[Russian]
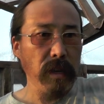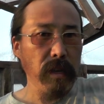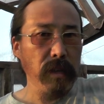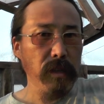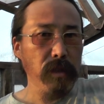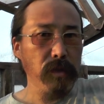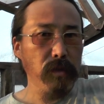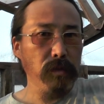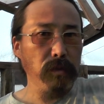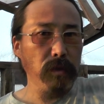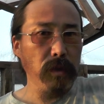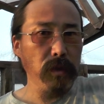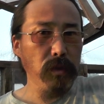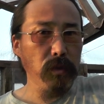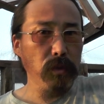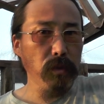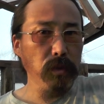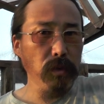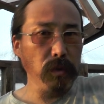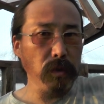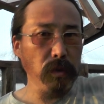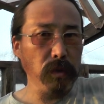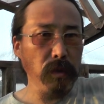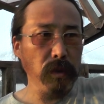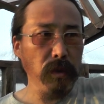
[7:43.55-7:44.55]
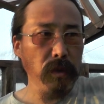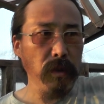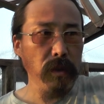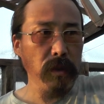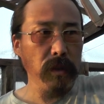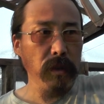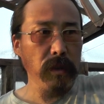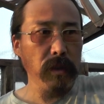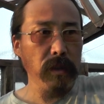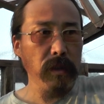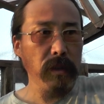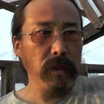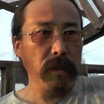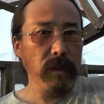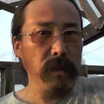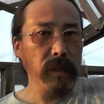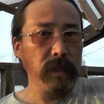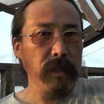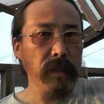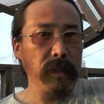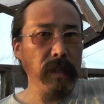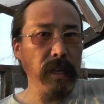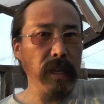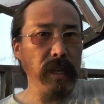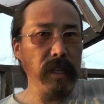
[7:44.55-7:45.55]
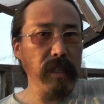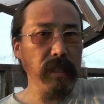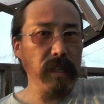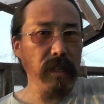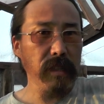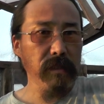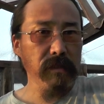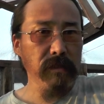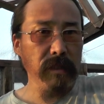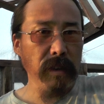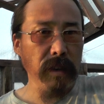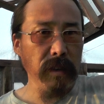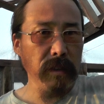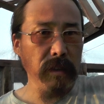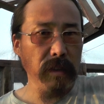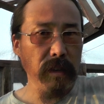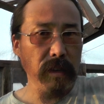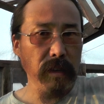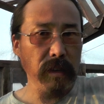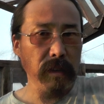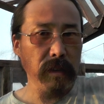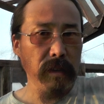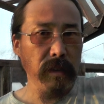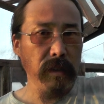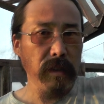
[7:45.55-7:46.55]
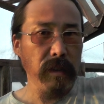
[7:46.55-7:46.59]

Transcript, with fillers: свой дух на этих знаниях,